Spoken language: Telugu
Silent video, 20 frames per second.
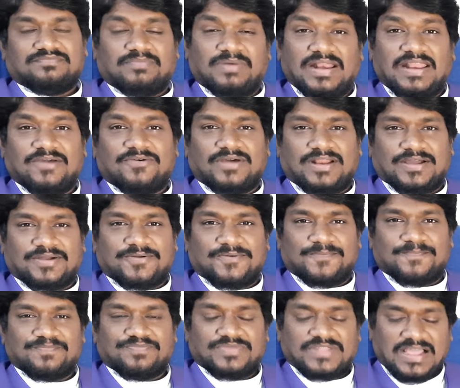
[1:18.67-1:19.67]
బలి కొరకు
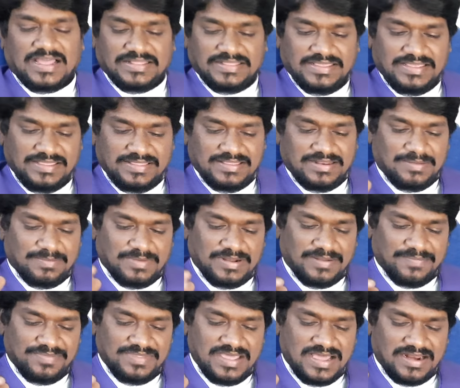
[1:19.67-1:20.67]
అది ఇది
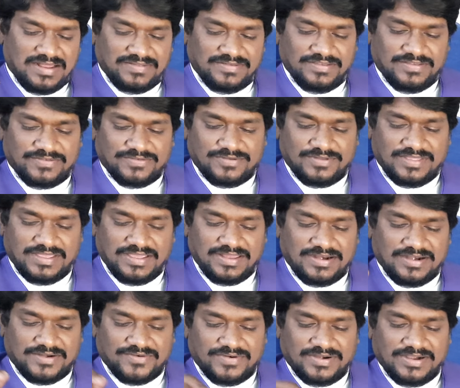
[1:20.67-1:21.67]
మనం ధ్యానం
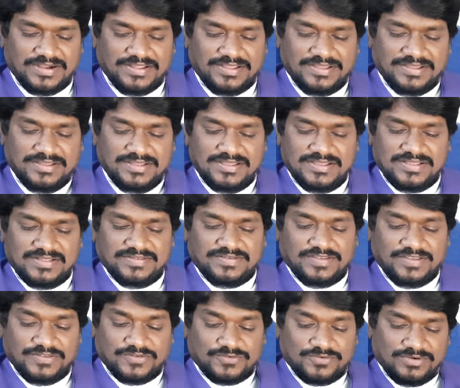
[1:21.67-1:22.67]
చేసుకోదగినటువంటి
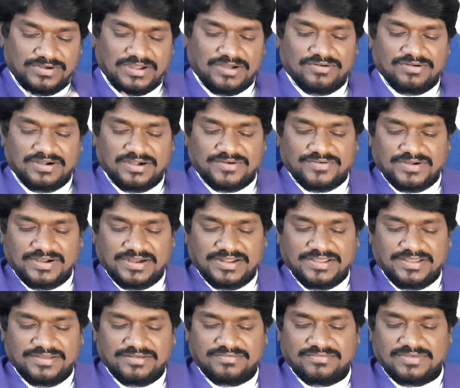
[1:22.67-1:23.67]
చేసుకుంటా
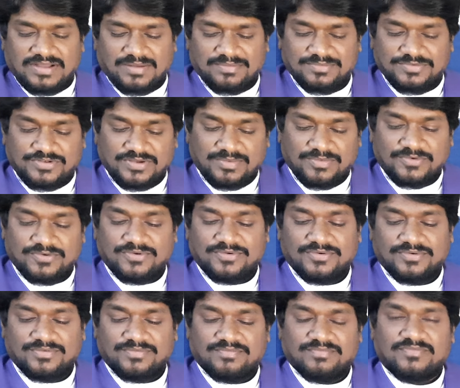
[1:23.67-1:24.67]
ఉన్నటువంటి అంశమును
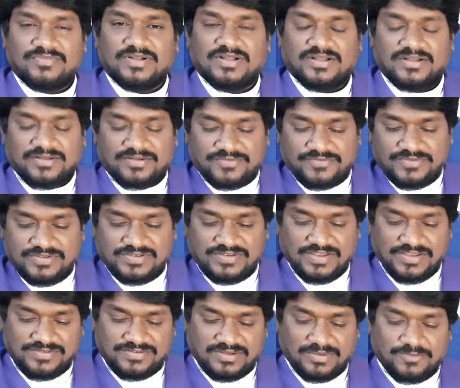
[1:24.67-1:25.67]

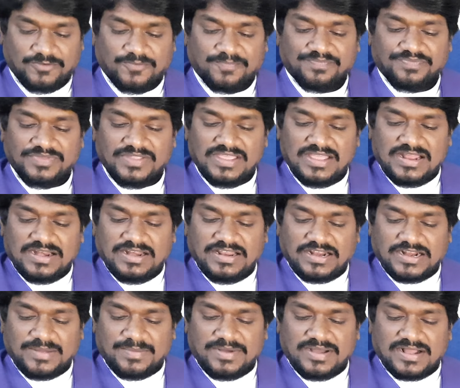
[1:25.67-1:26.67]
విశేషము
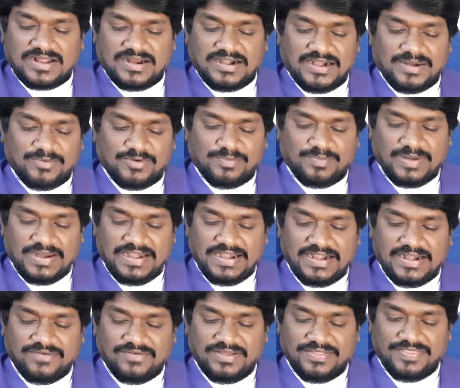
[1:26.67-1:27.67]
నిర్గమాకాండము
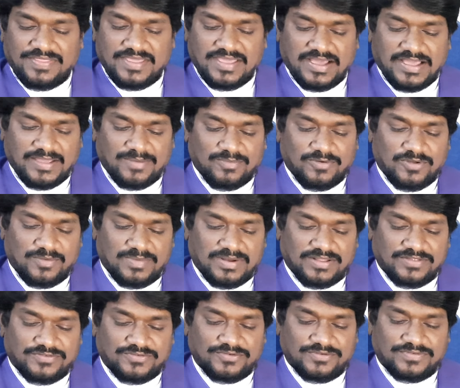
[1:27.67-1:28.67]
పన్నెండవ అధ్యాయంలో
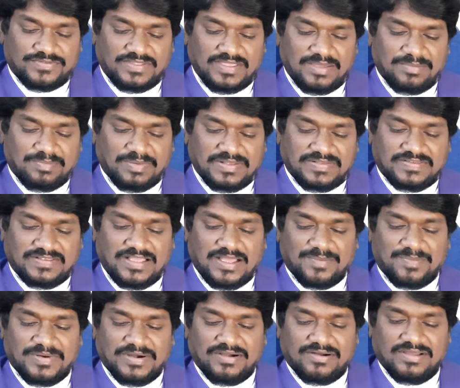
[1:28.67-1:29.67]
మనం చూస్తే పస్కా
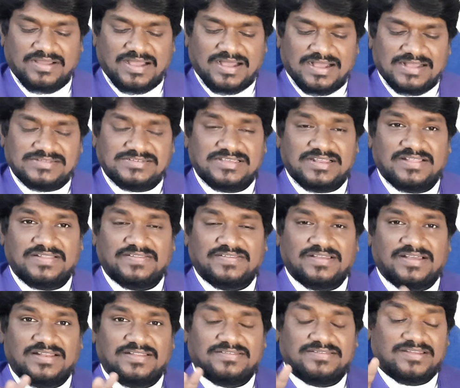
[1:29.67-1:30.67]
పండుగ
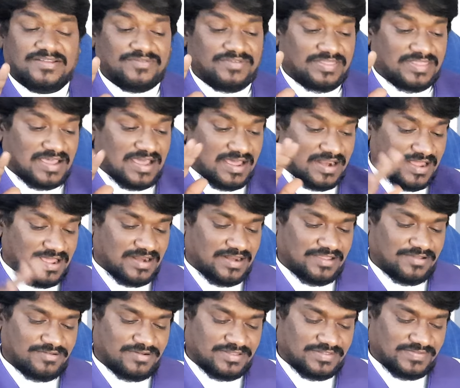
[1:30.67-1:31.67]
ఆచరించాల్సిన
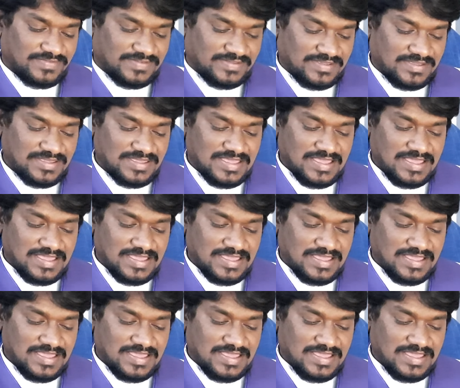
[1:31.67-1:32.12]
విధానాన్ని గురించి